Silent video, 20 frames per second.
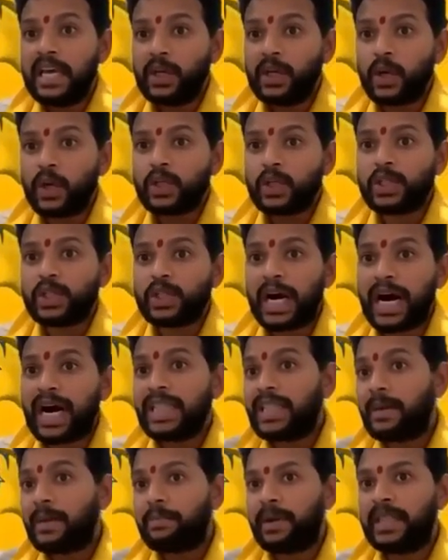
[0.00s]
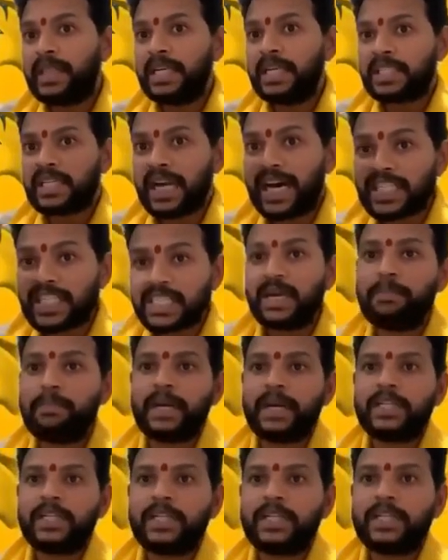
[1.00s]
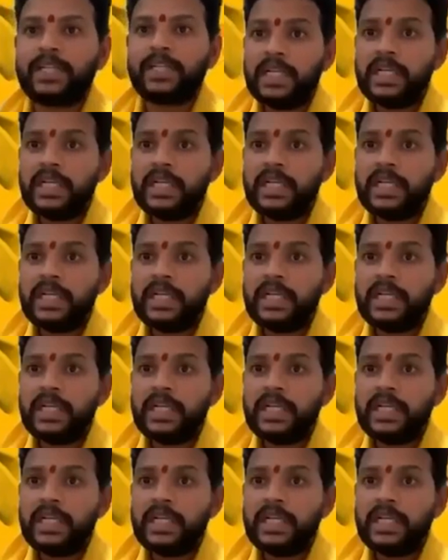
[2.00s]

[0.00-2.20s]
ఈరోజు ఆంధ్రప్రదేశ్ రాష్ట్ర ప్రజల్లో